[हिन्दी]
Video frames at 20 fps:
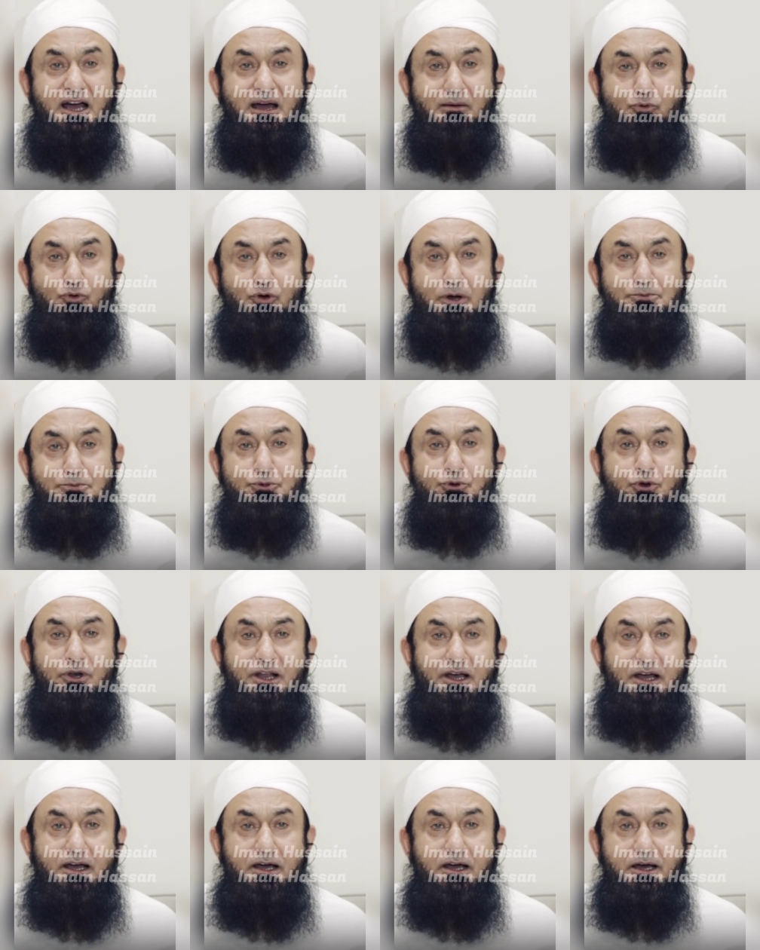अबू
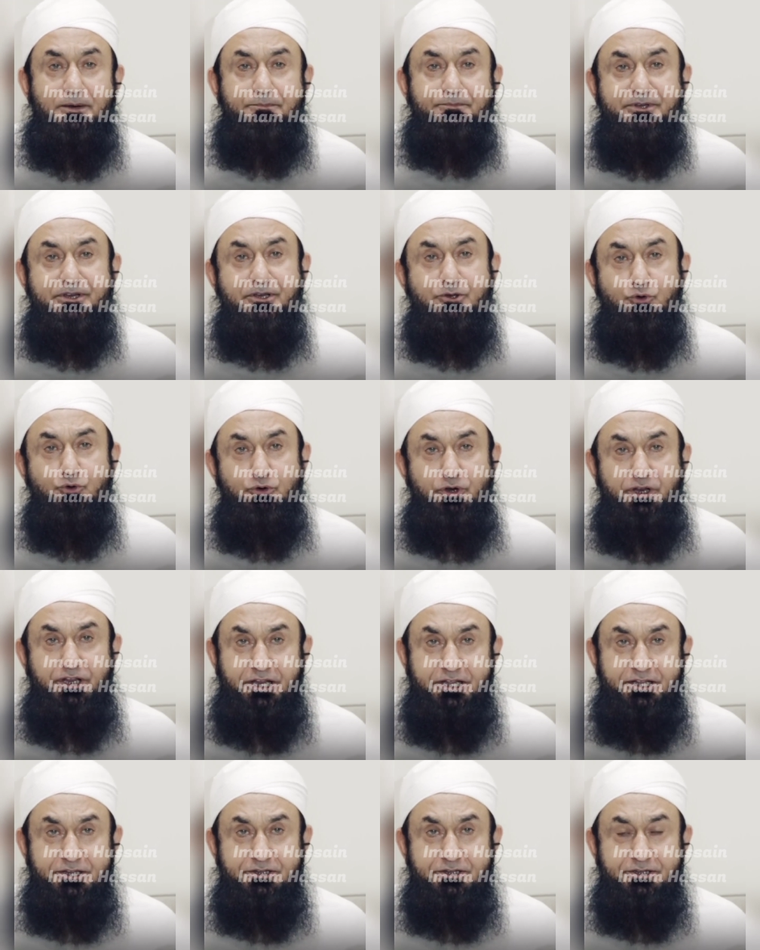अब्दुल्ला आपकी
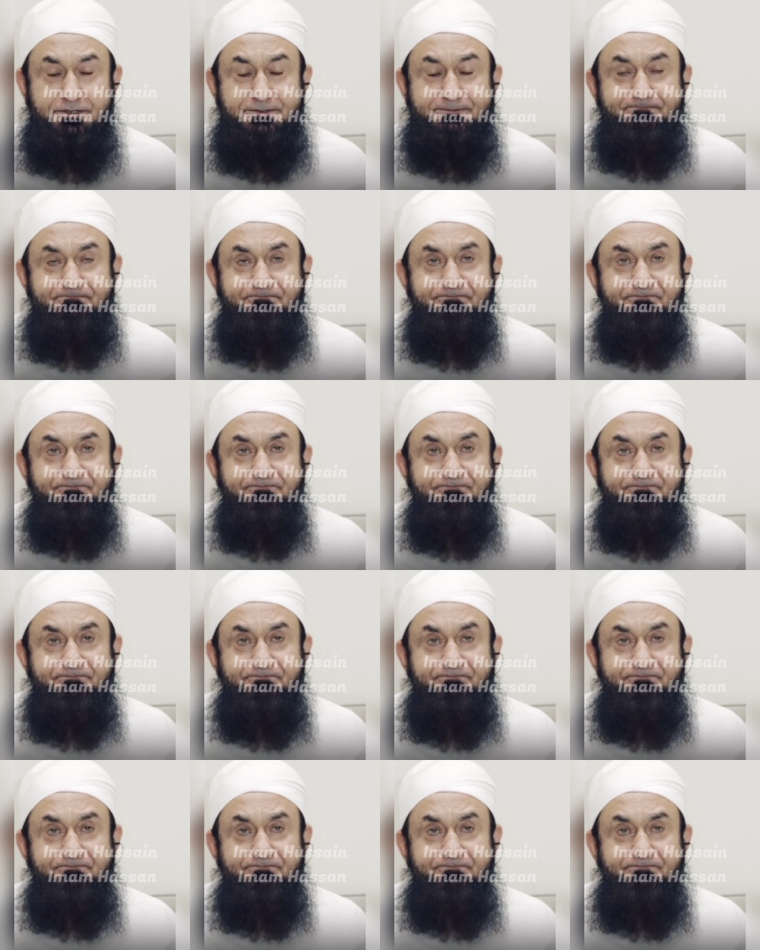कुनीत थी